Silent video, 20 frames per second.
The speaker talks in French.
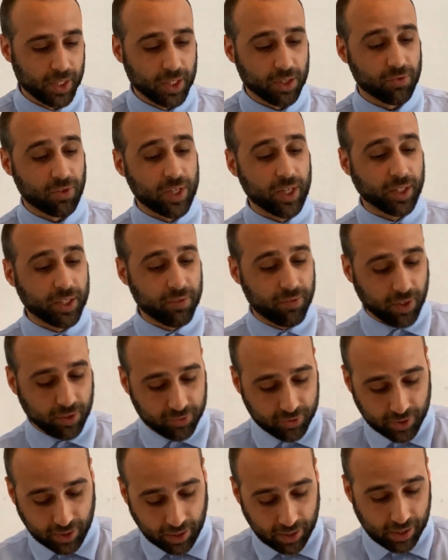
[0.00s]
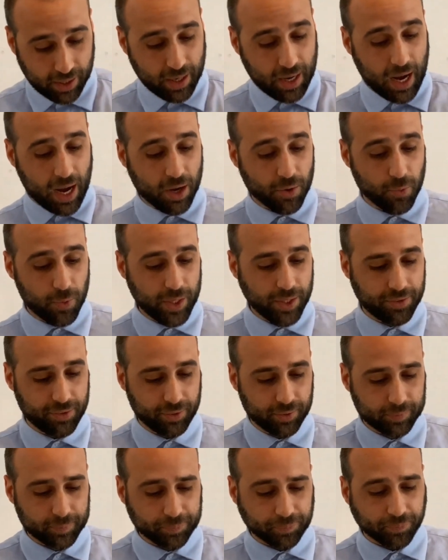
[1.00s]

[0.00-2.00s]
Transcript: Je vais lire des versets 1 à 8,